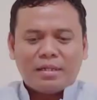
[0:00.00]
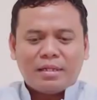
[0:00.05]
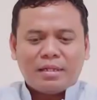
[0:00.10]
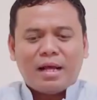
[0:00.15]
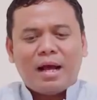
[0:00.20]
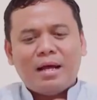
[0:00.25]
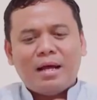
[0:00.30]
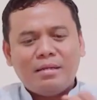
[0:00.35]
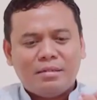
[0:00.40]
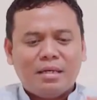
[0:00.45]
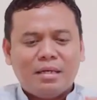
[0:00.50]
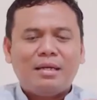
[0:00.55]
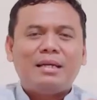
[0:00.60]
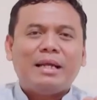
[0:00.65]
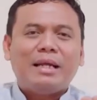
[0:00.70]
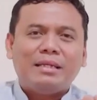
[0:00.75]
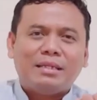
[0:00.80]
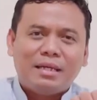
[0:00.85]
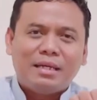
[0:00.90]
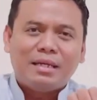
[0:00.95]
nggak usah tangan
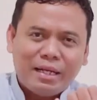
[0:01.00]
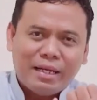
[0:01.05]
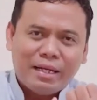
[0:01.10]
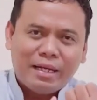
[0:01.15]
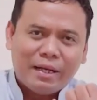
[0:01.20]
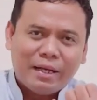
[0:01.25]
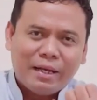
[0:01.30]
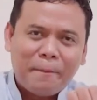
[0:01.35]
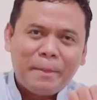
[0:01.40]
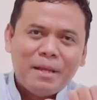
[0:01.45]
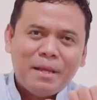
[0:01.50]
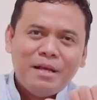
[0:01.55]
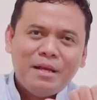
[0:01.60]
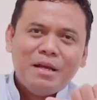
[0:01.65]
jentik jentik ya